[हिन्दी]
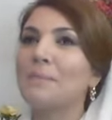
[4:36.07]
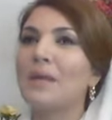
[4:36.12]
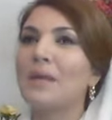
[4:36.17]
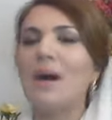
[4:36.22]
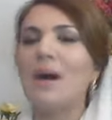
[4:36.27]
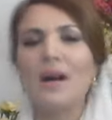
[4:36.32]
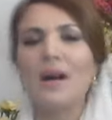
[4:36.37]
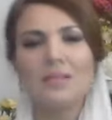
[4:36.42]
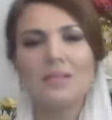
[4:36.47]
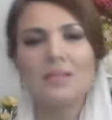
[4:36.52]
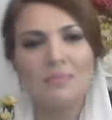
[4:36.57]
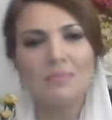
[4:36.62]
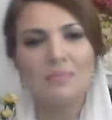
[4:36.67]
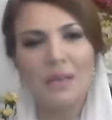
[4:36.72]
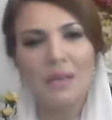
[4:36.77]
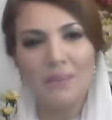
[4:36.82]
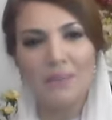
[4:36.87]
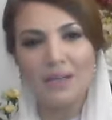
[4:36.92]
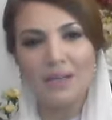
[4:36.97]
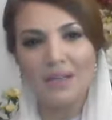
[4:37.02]
खास
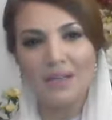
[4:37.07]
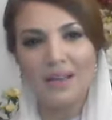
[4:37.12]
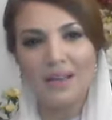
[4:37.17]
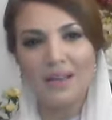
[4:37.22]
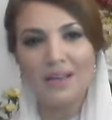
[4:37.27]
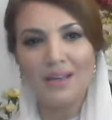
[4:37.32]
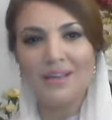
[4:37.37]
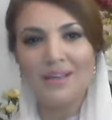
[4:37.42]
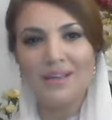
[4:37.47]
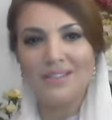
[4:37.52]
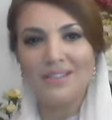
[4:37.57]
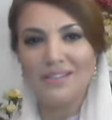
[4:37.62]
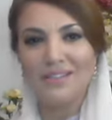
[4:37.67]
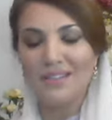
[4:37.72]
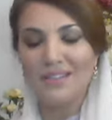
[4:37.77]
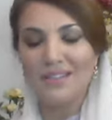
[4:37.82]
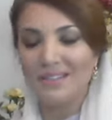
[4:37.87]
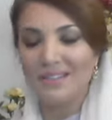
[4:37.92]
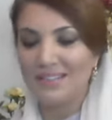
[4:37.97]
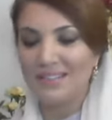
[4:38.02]
मेहरबानी है
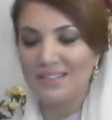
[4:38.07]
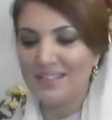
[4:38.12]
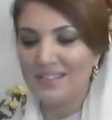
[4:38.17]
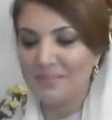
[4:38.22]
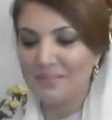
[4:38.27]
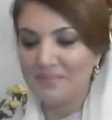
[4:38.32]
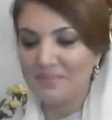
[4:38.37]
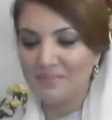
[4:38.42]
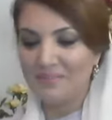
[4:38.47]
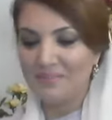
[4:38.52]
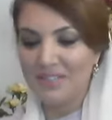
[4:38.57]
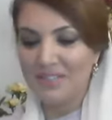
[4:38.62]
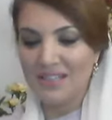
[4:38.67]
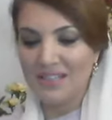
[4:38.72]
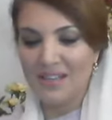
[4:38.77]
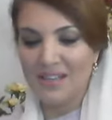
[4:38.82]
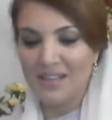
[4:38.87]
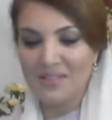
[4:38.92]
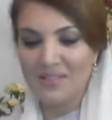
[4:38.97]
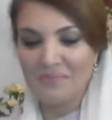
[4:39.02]
जिनकी
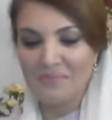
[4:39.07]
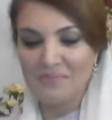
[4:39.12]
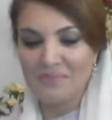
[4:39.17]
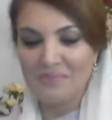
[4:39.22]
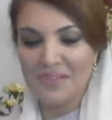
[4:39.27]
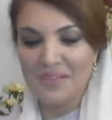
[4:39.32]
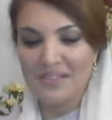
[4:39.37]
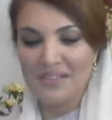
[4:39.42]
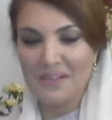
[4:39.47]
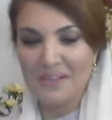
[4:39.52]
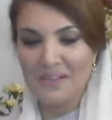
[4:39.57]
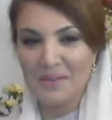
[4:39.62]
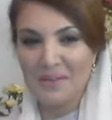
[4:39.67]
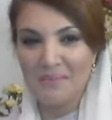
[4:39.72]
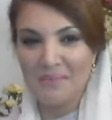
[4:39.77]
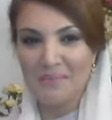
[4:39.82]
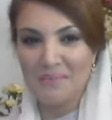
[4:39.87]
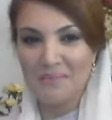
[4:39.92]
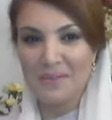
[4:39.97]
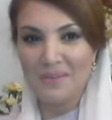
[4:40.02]
वजीर आजम
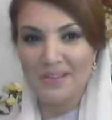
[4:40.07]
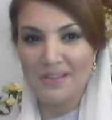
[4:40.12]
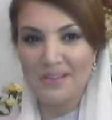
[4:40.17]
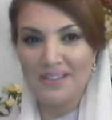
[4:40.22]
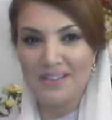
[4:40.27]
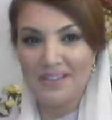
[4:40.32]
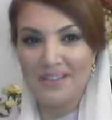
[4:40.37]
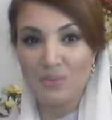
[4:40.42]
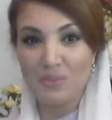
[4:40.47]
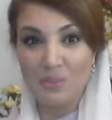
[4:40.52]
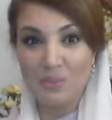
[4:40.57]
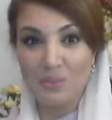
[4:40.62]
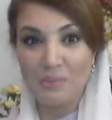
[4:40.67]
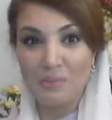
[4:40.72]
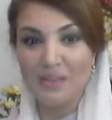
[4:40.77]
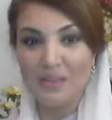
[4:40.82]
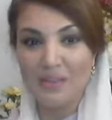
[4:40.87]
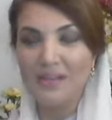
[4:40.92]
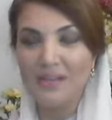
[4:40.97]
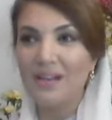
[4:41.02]
साहब की उन
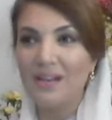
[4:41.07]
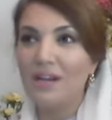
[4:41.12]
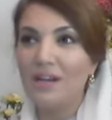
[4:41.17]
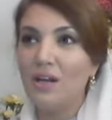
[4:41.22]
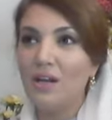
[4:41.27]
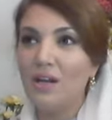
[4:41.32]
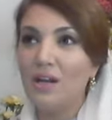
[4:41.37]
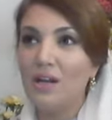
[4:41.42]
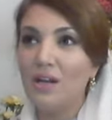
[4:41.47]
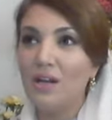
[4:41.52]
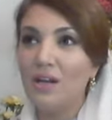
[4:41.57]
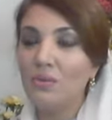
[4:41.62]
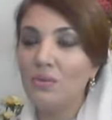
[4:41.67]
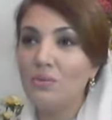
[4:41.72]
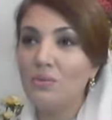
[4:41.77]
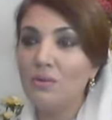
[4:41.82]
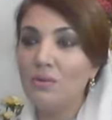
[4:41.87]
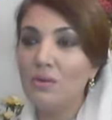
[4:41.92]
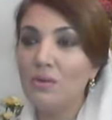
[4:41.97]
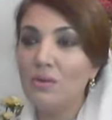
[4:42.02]
पर
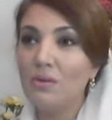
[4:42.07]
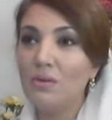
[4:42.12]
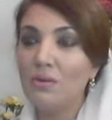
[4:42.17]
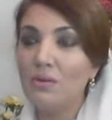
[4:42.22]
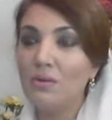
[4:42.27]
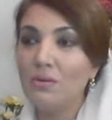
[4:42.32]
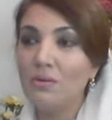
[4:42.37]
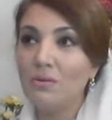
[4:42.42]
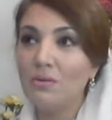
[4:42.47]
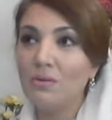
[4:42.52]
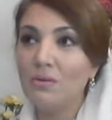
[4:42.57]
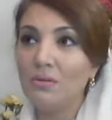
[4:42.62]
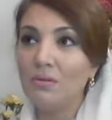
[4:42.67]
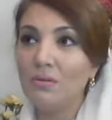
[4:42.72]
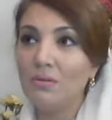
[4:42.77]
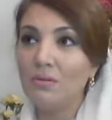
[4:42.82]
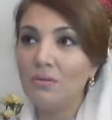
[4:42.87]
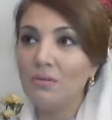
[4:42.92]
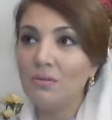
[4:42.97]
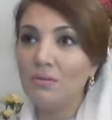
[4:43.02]
उनको
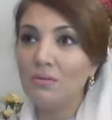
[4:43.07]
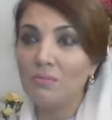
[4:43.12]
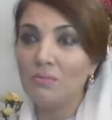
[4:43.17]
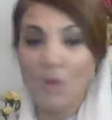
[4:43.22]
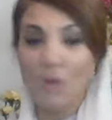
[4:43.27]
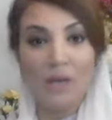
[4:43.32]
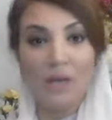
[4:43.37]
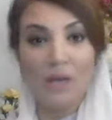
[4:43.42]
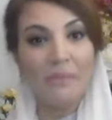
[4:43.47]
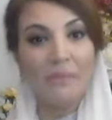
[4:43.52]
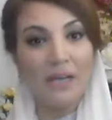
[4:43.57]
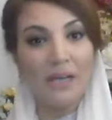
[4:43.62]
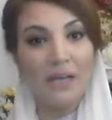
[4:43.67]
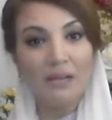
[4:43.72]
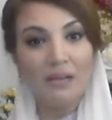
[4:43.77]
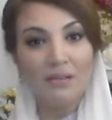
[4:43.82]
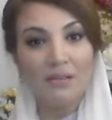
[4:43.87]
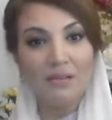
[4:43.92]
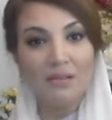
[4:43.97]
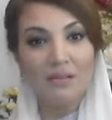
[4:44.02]
मौका मिला
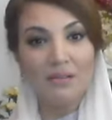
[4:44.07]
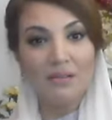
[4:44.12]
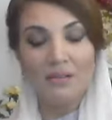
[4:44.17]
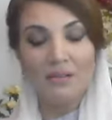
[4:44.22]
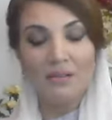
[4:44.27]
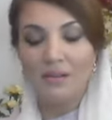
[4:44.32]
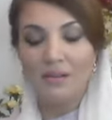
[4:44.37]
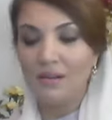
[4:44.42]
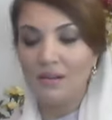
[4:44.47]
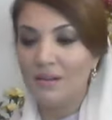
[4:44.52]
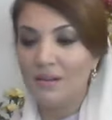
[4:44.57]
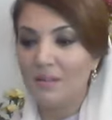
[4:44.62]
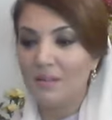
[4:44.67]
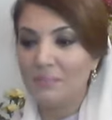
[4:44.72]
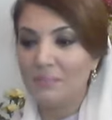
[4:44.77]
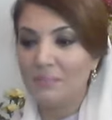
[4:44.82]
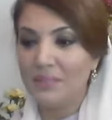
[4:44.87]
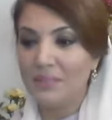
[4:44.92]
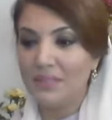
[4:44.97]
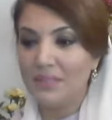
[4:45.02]

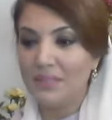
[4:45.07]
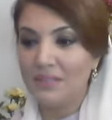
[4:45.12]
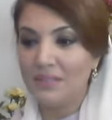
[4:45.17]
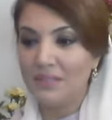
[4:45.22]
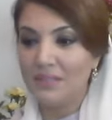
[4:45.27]
अपनी